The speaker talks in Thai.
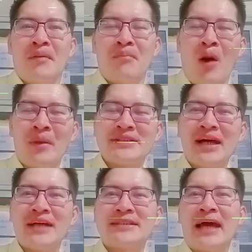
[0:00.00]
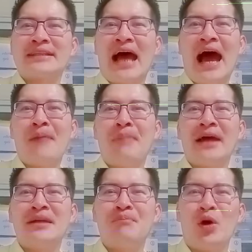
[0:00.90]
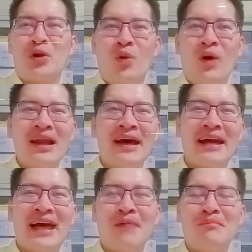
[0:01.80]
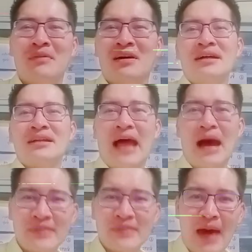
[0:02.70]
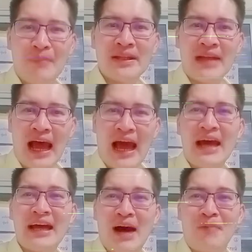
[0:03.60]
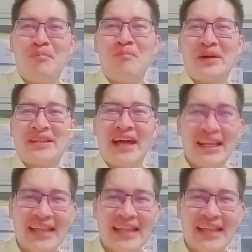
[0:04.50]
พอมาเจอเศรษฐาไปนี่ปวดหัวเลยนะครับทำแต่ปัญหาให้กับประเทศไท